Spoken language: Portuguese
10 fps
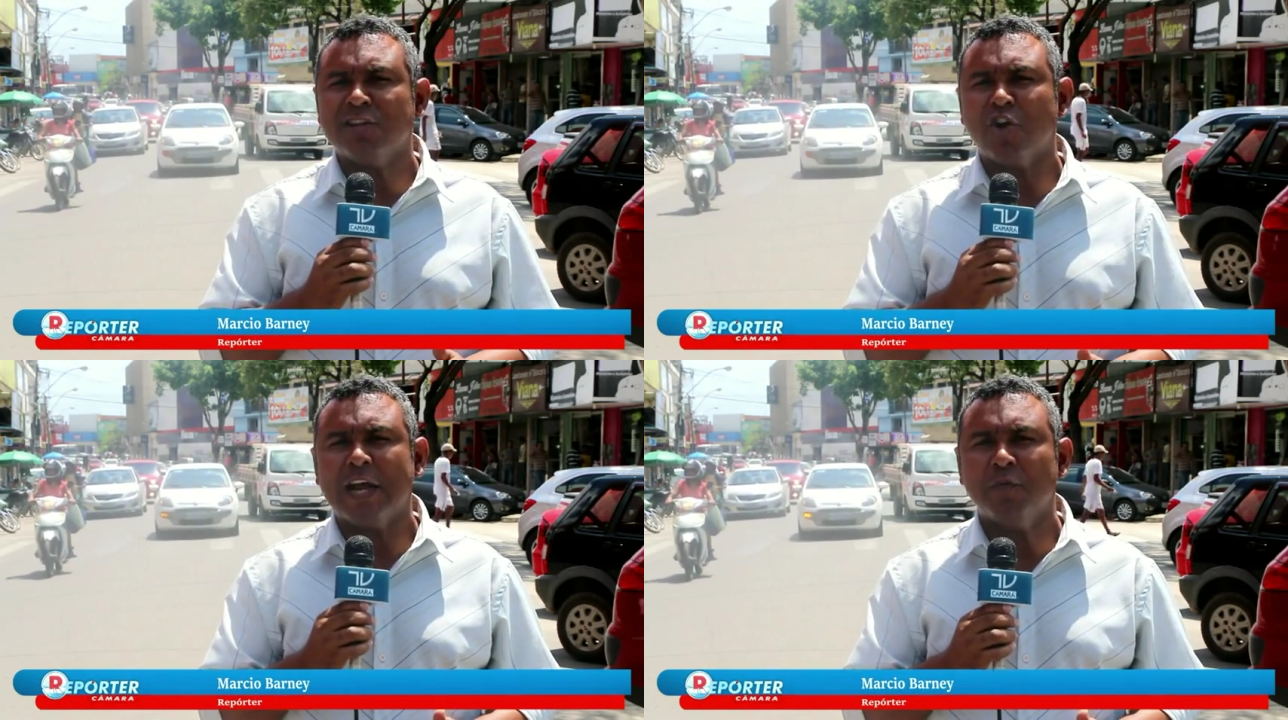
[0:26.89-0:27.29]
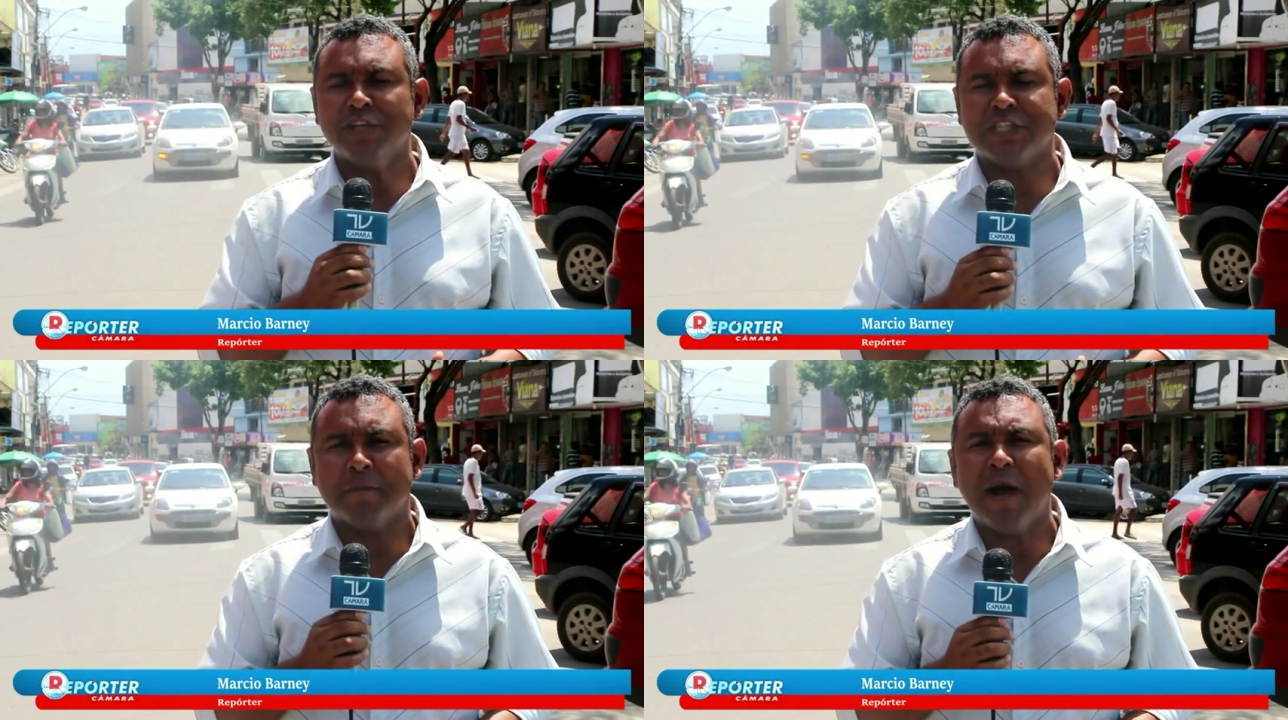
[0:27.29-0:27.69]

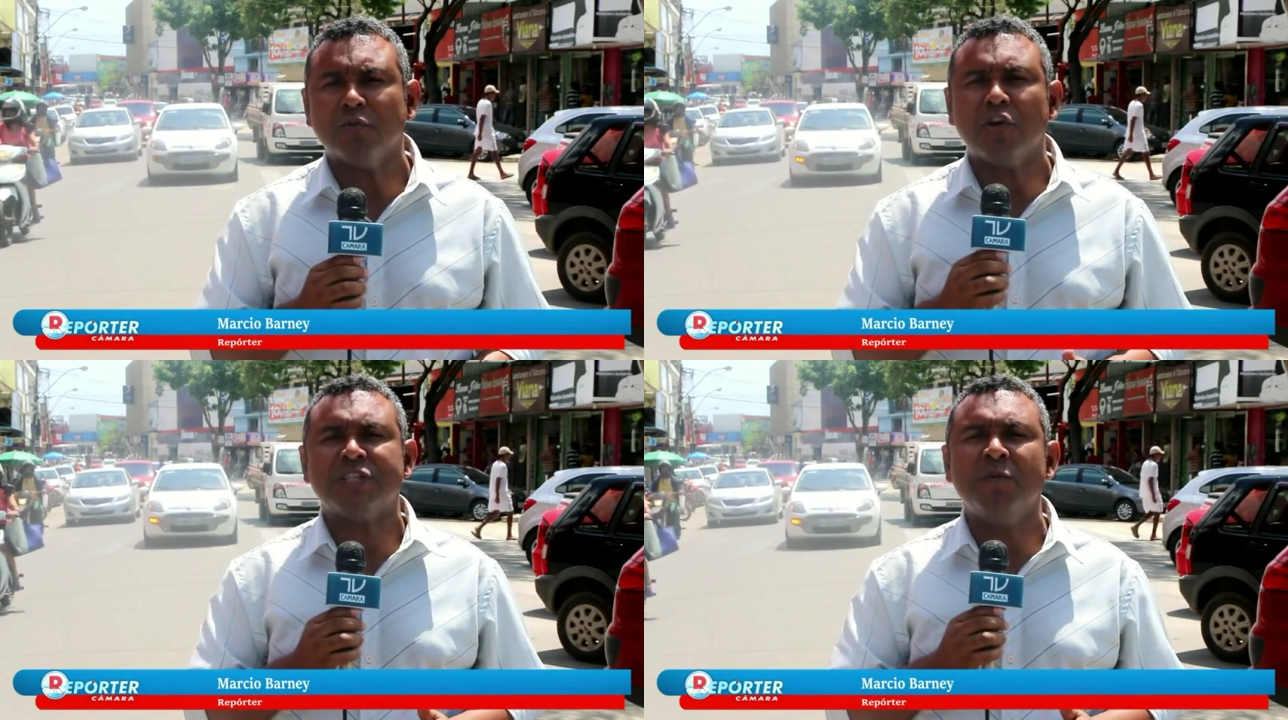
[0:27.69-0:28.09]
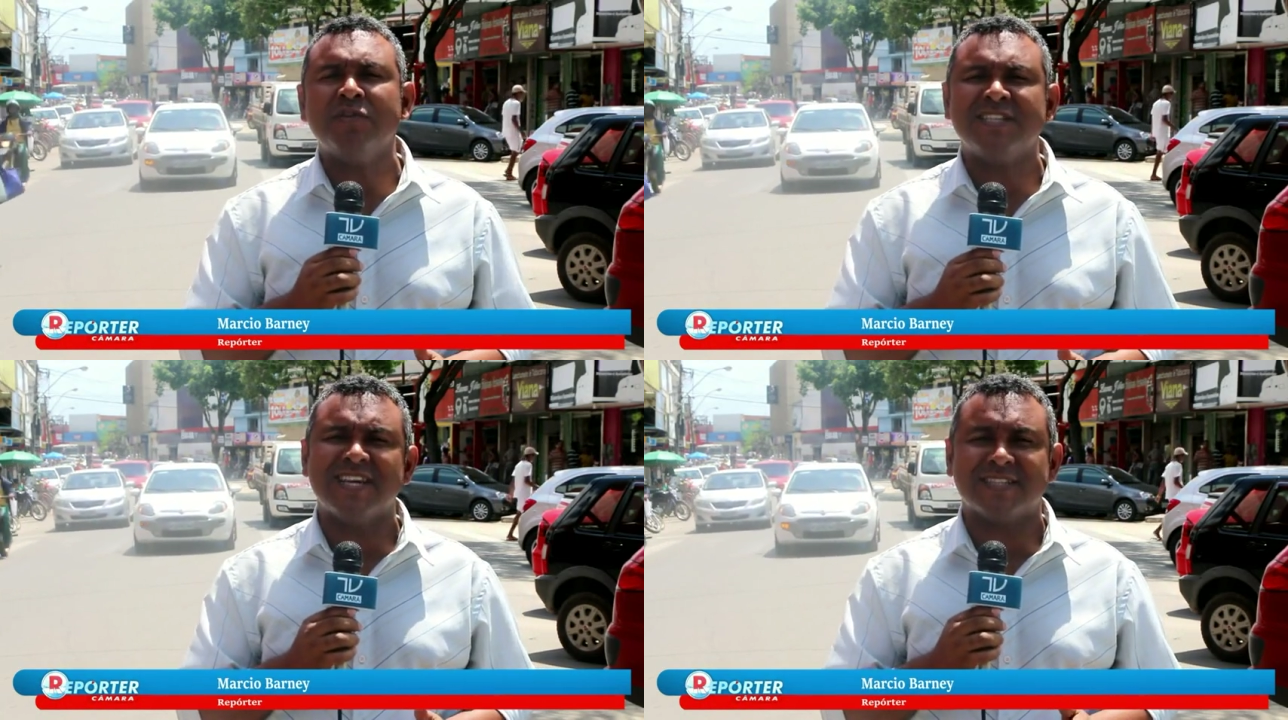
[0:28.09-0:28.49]
eleitoral municipal
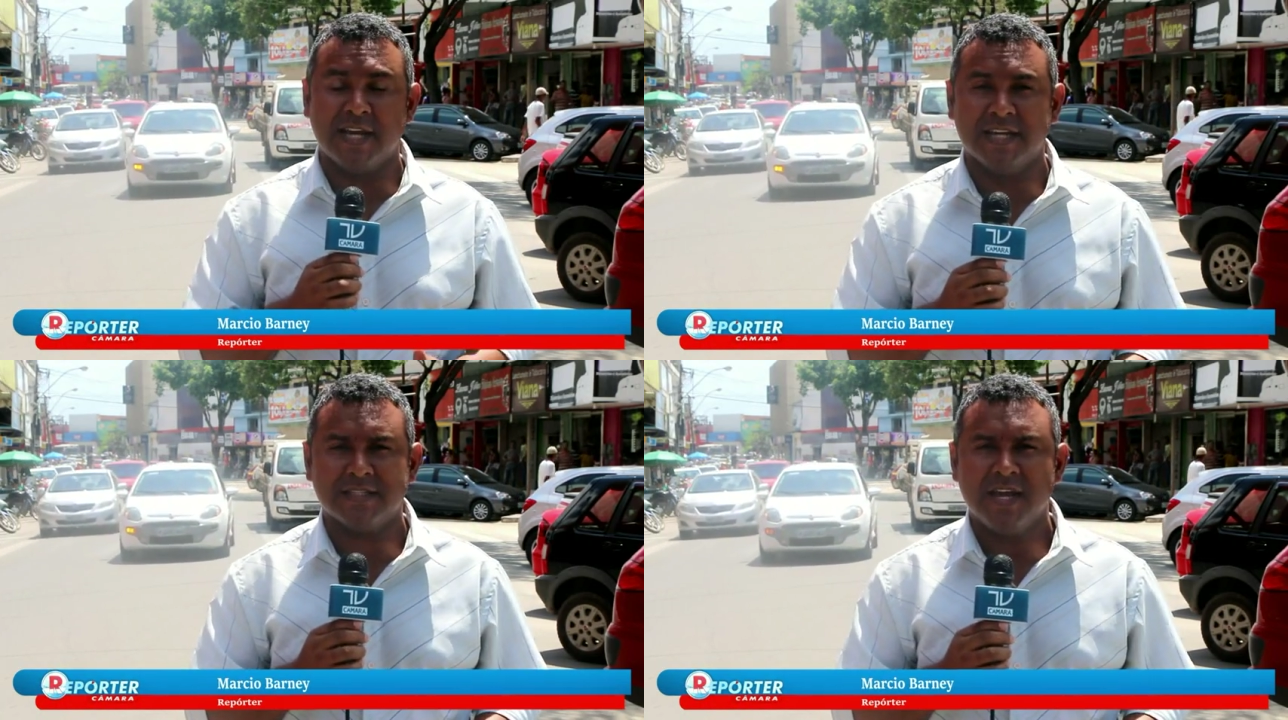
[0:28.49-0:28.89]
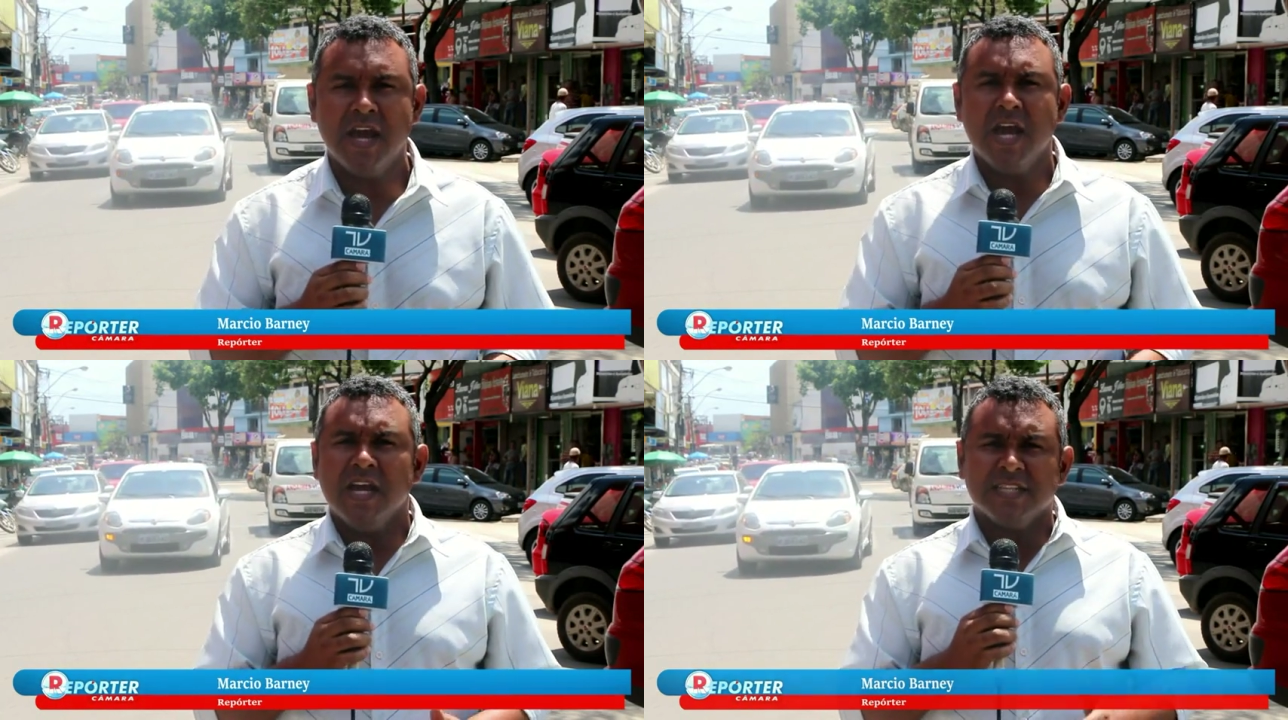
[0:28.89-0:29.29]

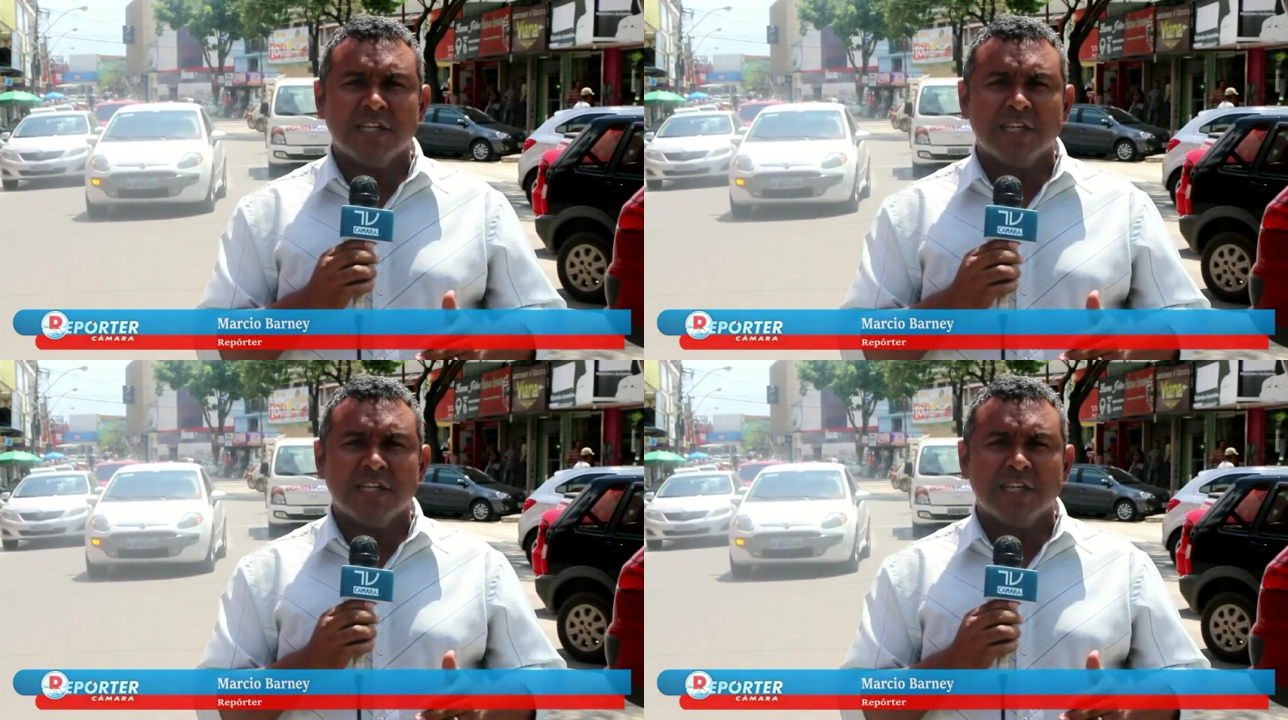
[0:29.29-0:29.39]
2016.